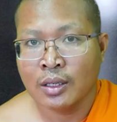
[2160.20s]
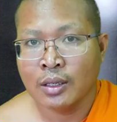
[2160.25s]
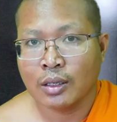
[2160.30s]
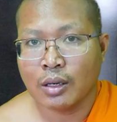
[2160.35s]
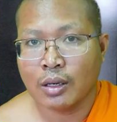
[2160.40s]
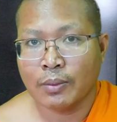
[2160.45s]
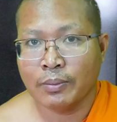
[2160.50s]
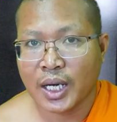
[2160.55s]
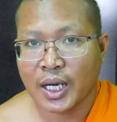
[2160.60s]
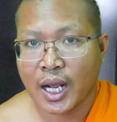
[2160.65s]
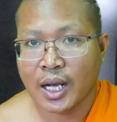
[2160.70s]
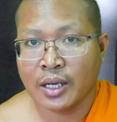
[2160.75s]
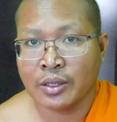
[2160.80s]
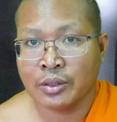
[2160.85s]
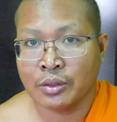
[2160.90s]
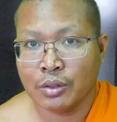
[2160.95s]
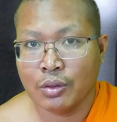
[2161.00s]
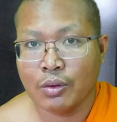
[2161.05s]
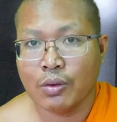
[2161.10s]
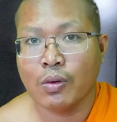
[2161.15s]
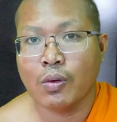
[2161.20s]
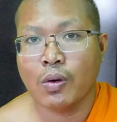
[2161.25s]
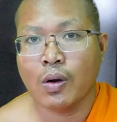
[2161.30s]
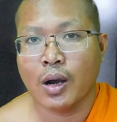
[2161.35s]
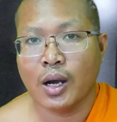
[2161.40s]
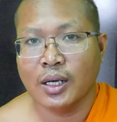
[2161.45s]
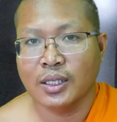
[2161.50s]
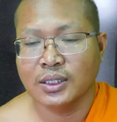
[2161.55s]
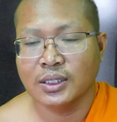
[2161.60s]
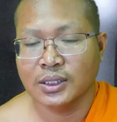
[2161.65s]
còn mà rạng
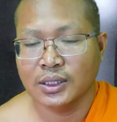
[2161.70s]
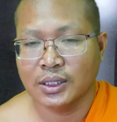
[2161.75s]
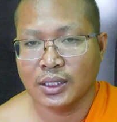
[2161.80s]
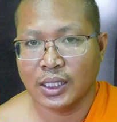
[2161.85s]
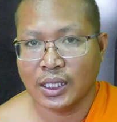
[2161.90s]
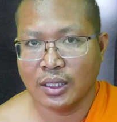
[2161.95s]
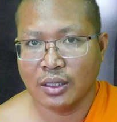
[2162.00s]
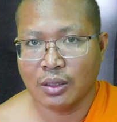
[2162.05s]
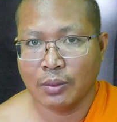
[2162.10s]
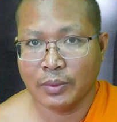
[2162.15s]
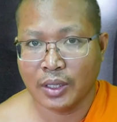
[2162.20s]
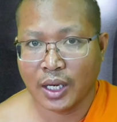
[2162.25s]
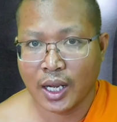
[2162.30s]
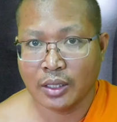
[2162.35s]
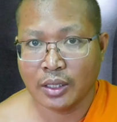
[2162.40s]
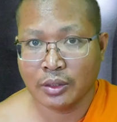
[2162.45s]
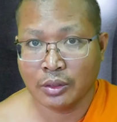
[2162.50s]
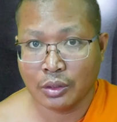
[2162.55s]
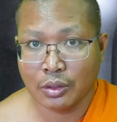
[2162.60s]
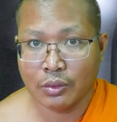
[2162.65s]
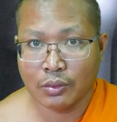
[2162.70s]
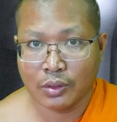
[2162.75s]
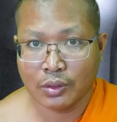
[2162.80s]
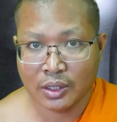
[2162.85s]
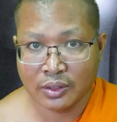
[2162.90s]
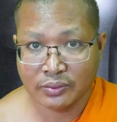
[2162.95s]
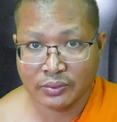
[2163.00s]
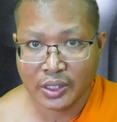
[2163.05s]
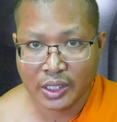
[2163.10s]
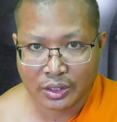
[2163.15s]
nhô còn mà rạng nhô nó
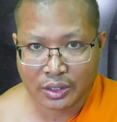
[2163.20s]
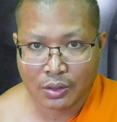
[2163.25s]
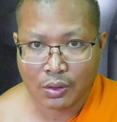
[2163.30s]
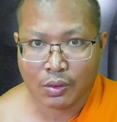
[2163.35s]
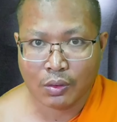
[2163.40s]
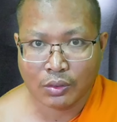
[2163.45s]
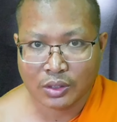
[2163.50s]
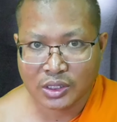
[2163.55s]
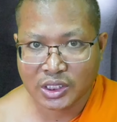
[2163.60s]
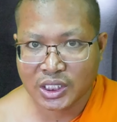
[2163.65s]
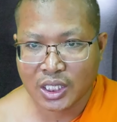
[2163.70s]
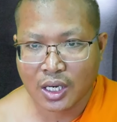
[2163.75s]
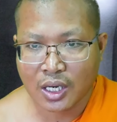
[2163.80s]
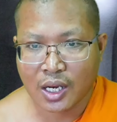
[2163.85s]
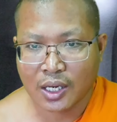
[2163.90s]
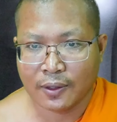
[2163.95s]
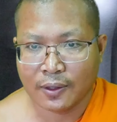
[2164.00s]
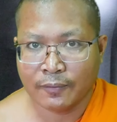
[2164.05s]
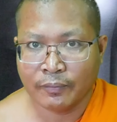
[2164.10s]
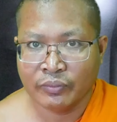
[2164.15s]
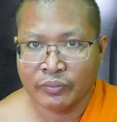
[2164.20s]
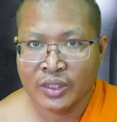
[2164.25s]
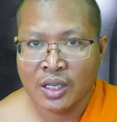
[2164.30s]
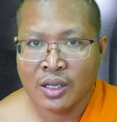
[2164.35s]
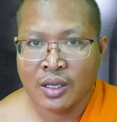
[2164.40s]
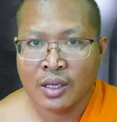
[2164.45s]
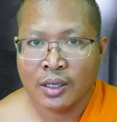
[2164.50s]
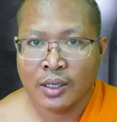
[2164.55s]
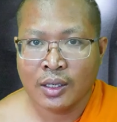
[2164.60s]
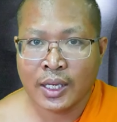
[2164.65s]
video xal
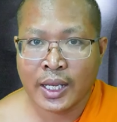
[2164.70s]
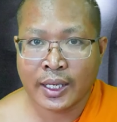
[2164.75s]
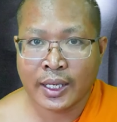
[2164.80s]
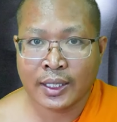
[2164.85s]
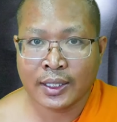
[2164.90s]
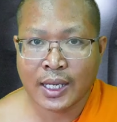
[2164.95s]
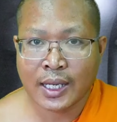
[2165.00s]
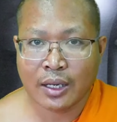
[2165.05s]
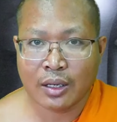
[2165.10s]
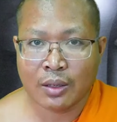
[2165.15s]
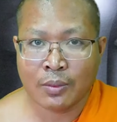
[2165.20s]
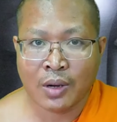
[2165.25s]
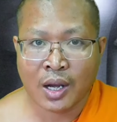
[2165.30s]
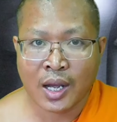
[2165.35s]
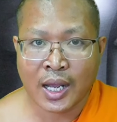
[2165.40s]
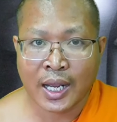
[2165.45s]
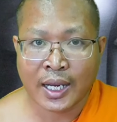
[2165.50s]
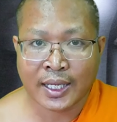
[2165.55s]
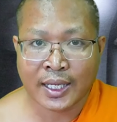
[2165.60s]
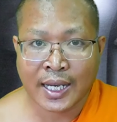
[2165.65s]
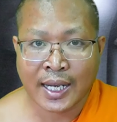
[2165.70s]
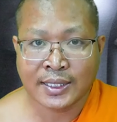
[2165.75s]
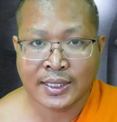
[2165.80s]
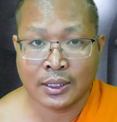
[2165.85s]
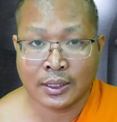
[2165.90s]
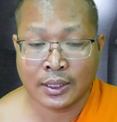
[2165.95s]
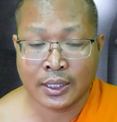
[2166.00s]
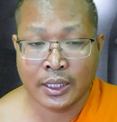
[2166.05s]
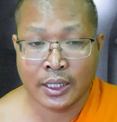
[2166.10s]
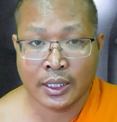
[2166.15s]
lẽ cái nào đó bảo cá
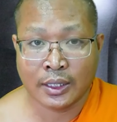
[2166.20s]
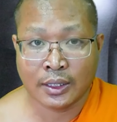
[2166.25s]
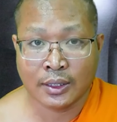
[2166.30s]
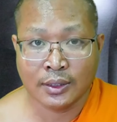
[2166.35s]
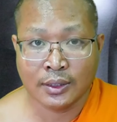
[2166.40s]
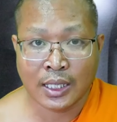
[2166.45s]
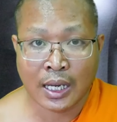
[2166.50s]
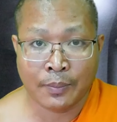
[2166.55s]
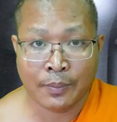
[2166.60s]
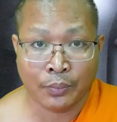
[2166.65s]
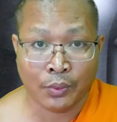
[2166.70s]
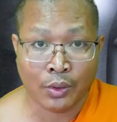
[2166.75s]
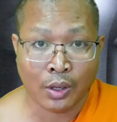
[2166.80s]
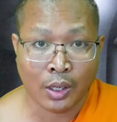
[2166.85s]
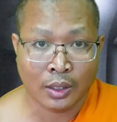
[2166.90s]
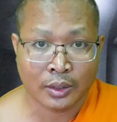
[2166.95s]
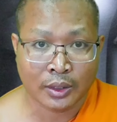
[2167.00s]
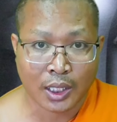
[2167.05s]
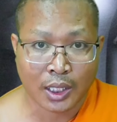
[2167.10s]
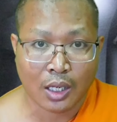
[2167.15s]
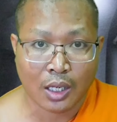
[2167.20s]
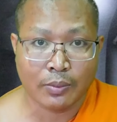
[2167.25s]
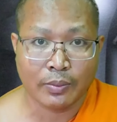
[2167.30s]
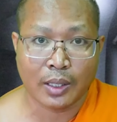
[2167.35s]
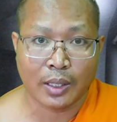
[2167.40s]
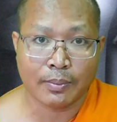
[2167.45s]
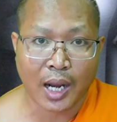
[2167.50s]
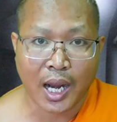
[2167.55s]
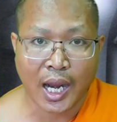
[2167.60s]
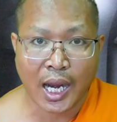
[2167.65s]
sệt thiệt cứ thà bồi trâu
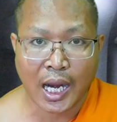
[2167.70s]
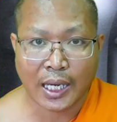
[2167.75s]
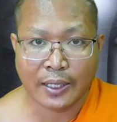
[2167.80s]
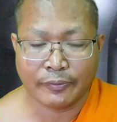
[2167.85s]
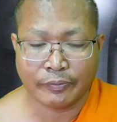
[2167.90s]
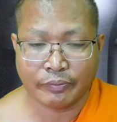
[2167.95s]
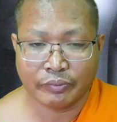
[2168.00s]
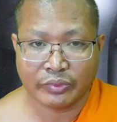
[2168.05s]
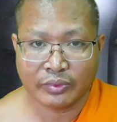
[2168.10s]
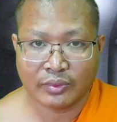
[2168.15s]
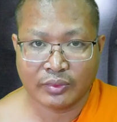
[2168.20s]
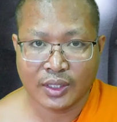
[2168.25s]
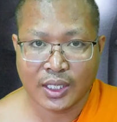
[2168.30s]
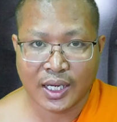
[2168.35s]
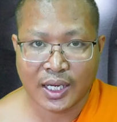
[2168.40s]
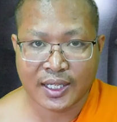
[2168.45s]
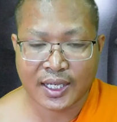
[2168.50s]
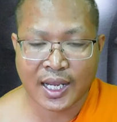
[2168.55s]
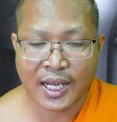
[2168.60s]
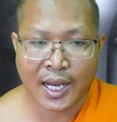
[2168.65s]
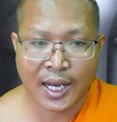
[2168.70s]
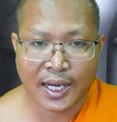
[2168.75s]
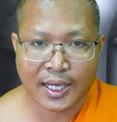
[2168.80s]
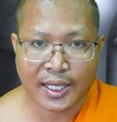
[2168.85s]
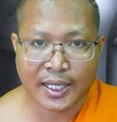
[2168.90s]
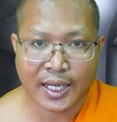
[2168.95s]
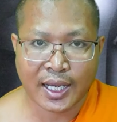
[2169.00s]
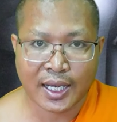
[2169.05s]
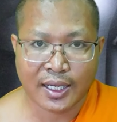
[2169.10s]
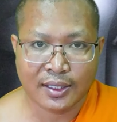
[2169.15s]
mình bàn cá
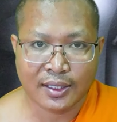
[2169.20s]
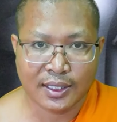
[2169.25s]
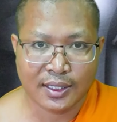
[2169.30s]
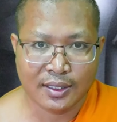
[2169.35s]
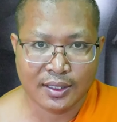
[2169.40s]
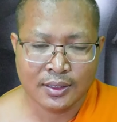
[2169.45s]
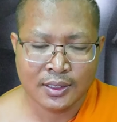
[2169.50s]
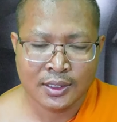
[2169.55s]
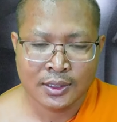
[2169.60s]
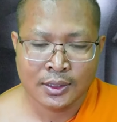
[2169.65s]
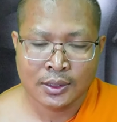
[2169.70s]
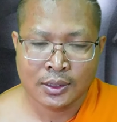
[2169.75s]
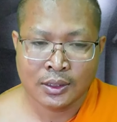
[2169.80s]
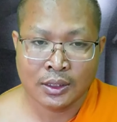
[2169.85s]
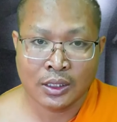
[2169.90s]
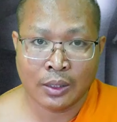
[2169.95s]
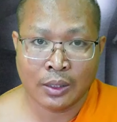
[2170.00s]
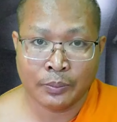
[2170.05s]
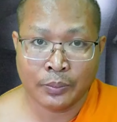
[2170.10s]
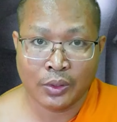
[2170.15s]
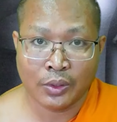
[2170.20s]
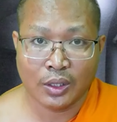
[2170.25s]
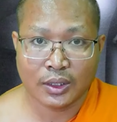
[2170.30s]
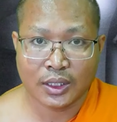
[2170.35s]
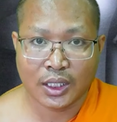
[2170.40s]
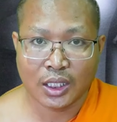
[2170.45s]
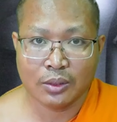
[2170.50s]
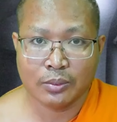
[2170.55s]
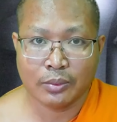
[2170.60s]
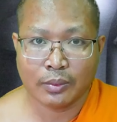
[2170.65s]
cá đó là bồi
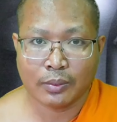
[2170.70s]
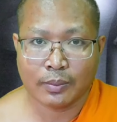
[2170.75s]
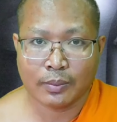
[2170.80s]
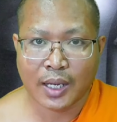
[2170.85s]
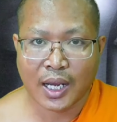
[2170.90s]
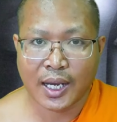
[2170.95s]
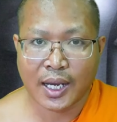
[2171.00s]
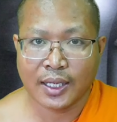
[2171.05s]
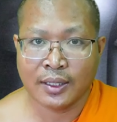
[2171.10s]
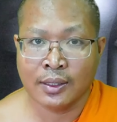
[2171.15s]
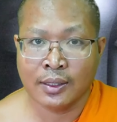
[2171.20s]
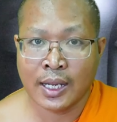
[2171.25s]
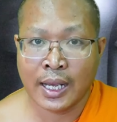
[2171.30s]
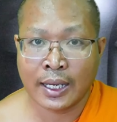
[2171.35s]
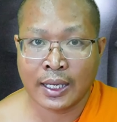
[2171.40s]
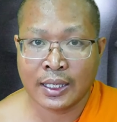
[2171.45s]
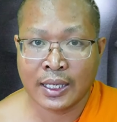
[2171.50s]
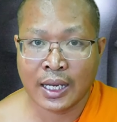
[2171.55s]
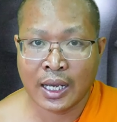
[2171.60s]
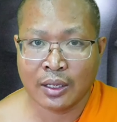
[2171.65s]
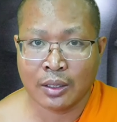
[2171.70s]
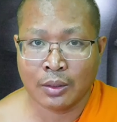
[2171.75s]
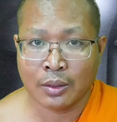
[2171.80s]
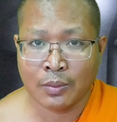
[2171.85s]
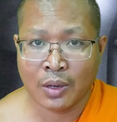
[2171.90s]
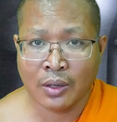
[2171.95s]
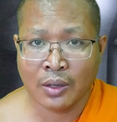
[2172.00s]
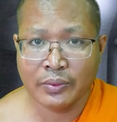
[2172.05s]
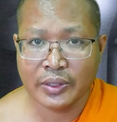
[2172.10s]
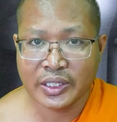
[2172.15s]
trâu mình bàn lẽ cái nào đó
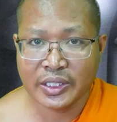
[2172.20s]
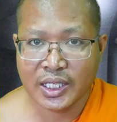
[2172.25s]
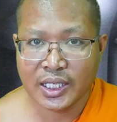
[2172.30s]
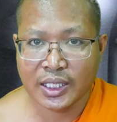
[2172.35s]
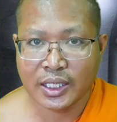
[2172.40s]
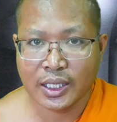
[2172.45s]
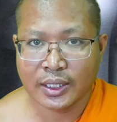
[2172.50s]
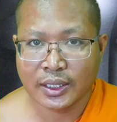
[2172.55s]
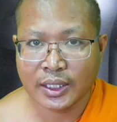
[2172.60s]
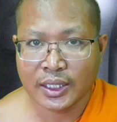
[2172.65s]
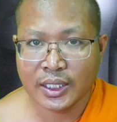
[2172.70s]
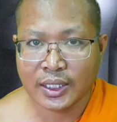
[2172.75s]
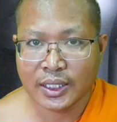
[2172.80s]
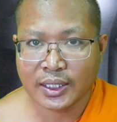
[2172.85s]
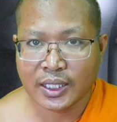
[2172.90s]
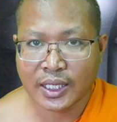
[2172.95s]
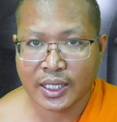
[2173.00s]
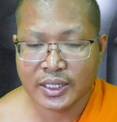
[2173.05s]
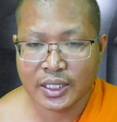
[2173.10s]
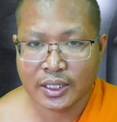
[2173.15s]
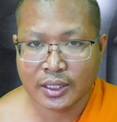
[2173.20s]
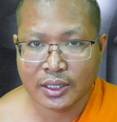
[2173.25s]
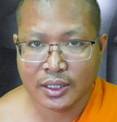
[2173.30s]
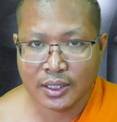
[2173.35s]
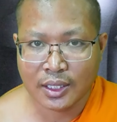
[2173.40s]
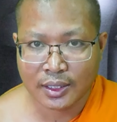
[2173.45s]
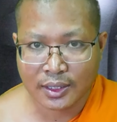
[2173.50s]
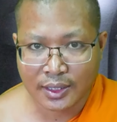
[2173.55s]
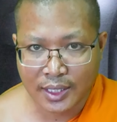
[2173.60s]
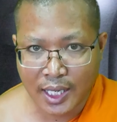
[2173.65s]
bảo vinh nhiên là thiệt thay chỉ
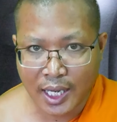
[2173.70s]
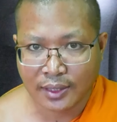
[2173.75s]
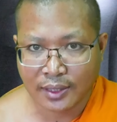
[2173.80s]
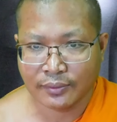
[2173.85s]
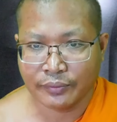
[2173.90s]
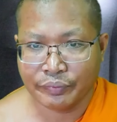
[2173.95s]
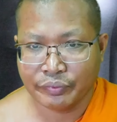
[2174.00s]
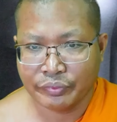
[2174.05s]
kêu đằng